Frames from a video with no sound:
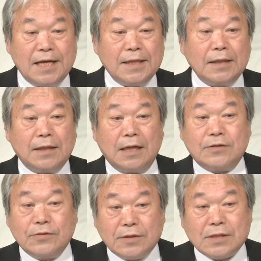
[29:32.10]
間だったら
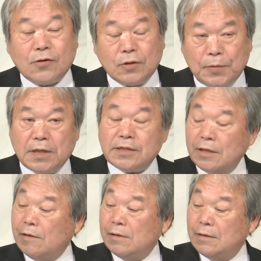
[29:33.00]
通じる言葉です
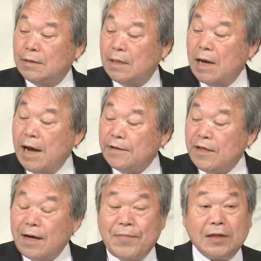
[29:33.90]
よ相
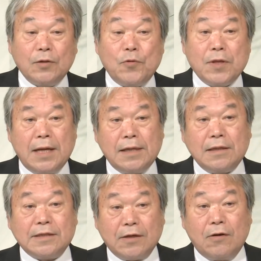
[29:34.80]
手がまともでないん
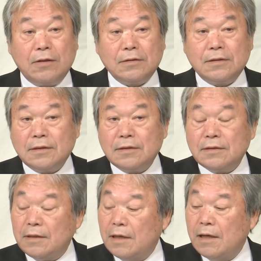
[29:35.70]
ですよ
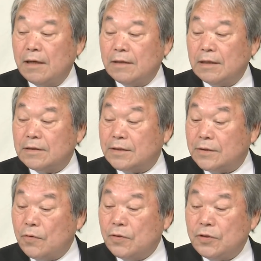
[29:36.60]

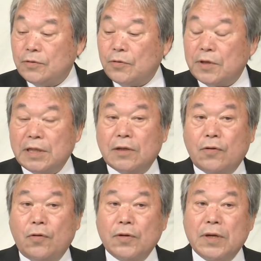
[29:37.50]
そういう時にこ